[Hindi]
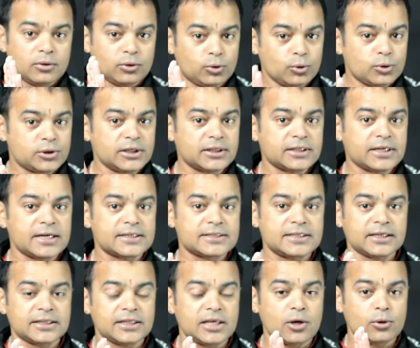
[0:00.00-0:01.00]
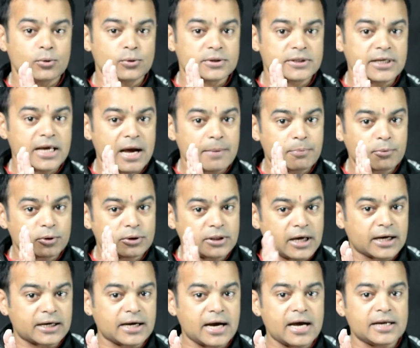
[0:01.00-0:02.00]
दूषित कर सकती है और उससे आपको
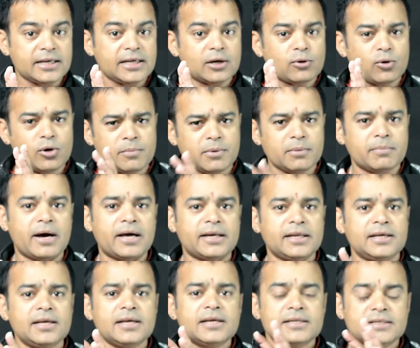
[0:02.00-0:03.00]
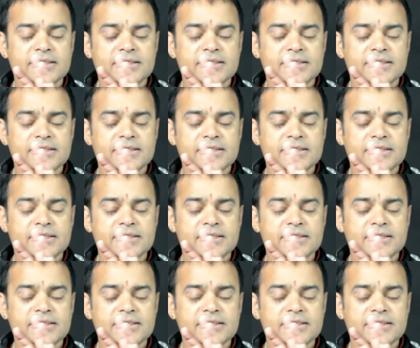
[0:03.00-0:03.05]
थकान या कोई बीमारी